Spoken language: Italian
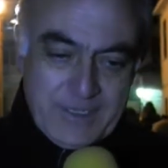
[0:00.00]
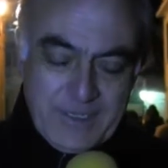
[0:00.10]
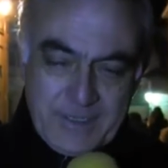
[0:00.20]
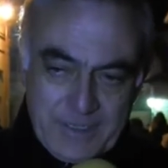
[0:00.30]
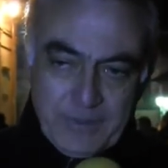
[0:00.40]

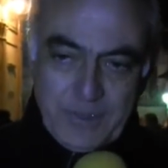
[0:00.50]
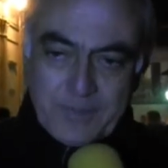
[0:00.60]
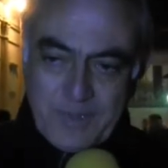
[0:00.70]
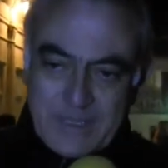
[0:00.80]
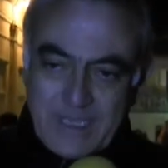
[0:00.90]
Sì, sì,
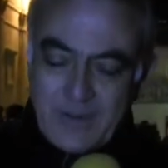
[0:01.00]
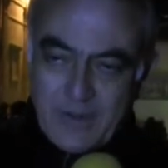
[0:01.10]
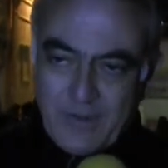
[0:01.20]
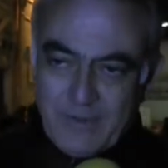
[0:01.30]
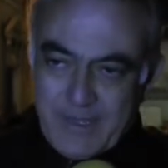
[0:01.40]
uno
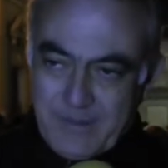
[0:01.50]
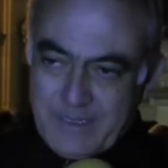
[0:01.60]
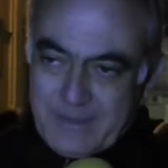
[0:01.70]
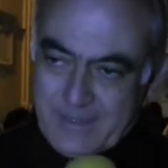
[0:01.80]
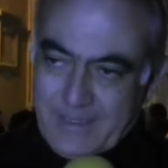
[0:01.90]
spettacolo
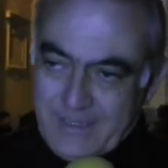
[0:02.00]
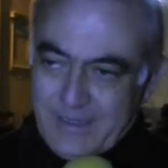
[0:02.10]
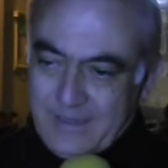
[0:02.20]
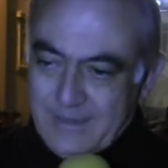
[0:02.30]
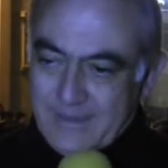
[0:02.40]

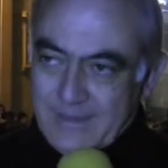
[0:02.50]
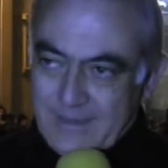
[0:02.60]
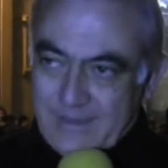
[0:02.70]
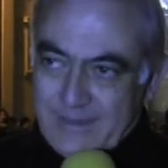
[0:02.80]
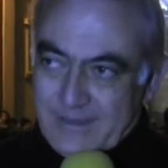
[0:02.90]
veramente
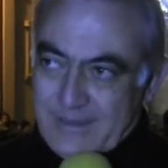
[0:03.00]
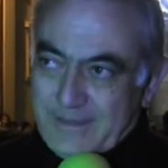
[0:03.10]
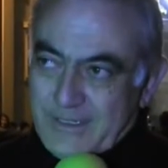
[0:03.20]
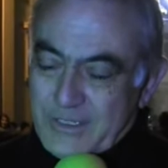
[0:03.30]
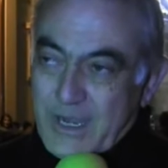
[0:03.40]

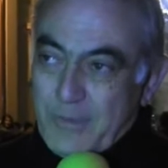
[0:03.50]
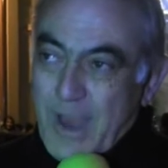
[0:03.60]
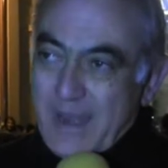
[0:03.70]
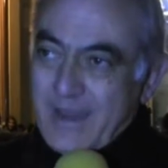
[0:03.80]
eh, diciamo